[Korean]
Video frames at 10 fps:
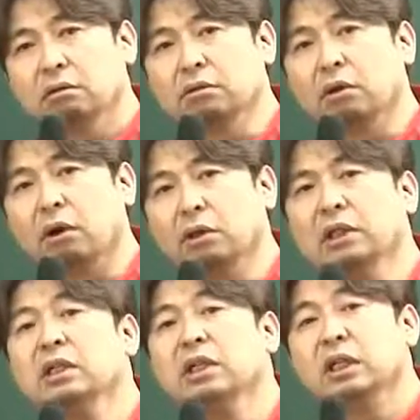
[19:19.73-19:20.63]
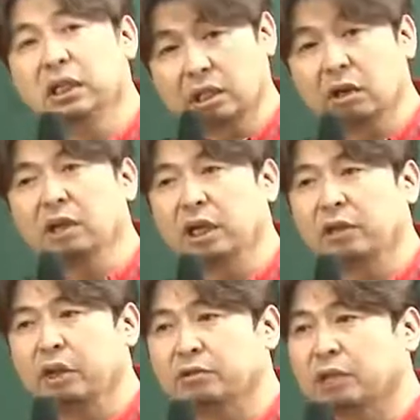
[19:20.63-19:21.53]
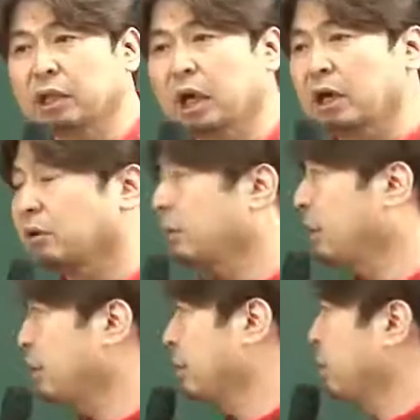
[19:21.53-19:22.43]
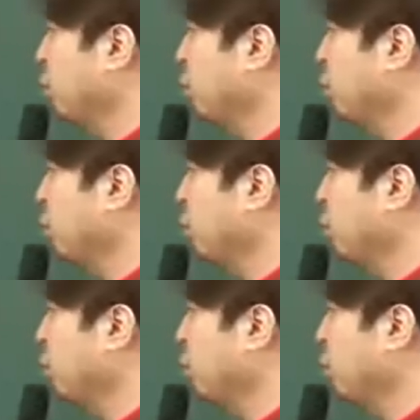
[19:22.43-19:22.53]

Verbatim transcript: 늦는 그런 길이 될 수 있다라는 거예요. 그래서